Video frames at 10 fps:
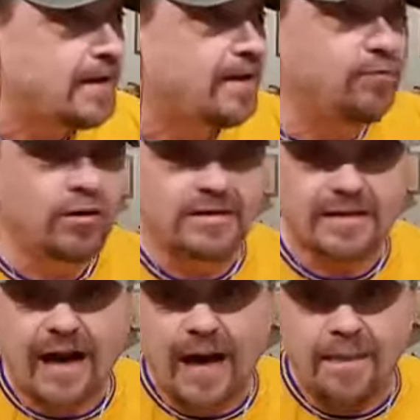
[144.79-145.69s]
И
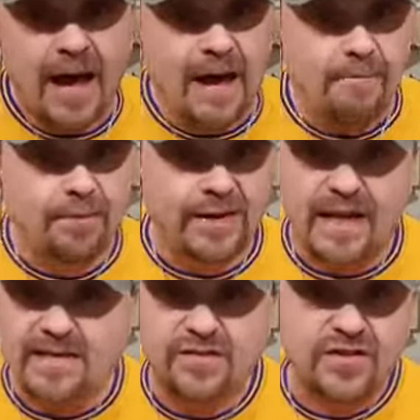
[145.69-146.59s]
вот она
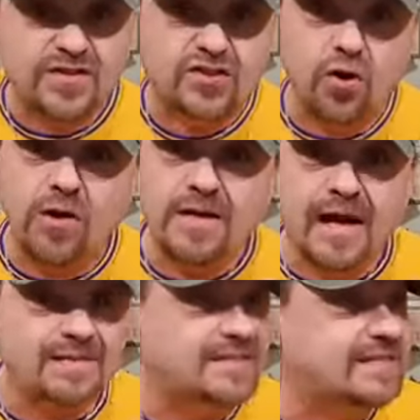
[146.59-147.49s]
была звездой,
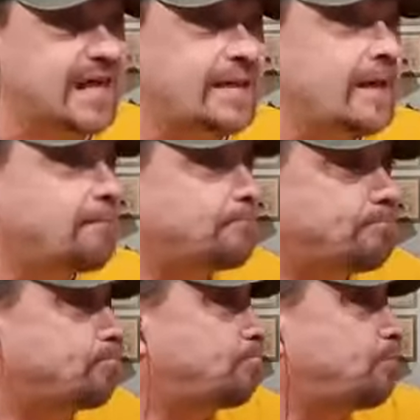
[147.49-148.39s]
а стала,